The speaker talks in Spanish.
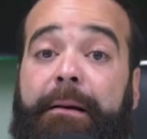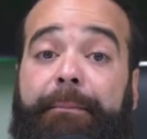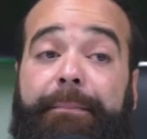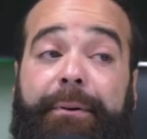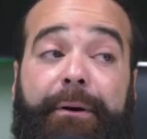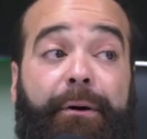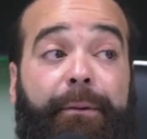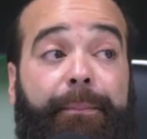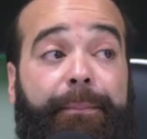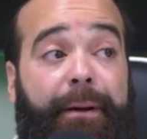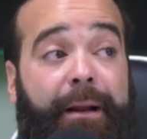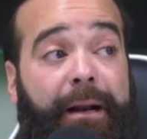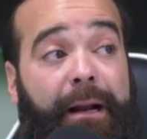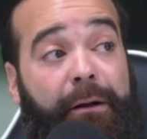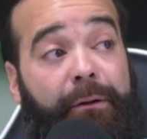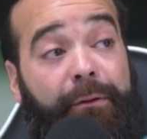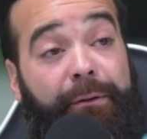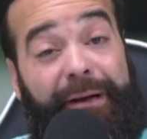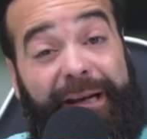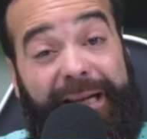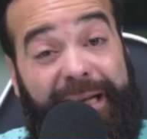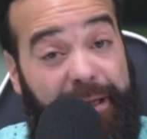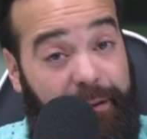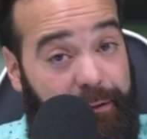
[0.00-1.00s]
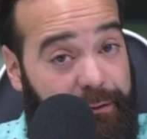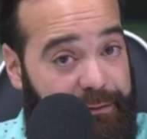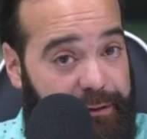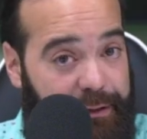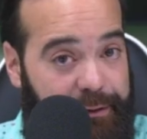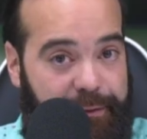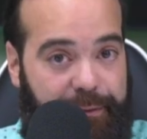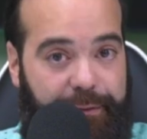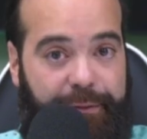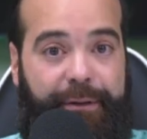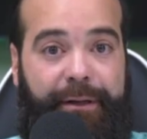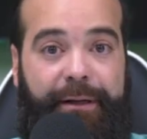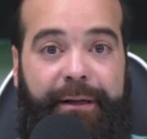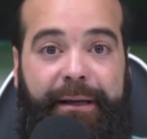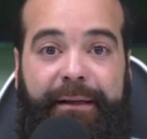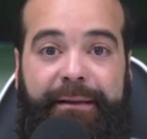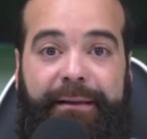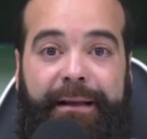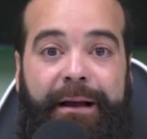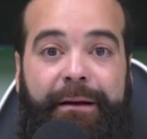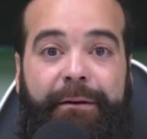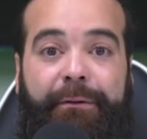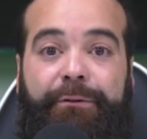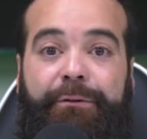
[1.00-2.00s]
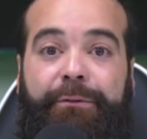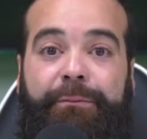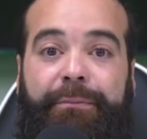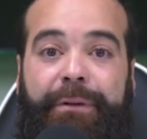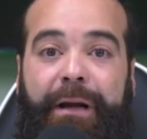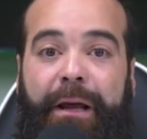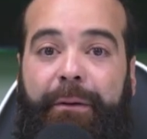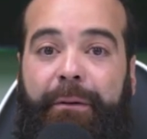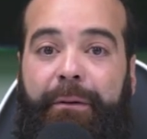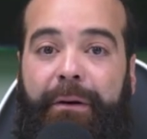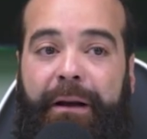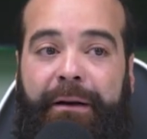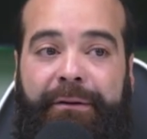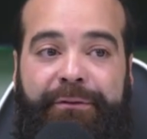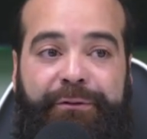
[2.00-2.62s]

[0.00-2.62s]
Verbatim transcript: Pero para los gringos, señores, que están acostumbrados al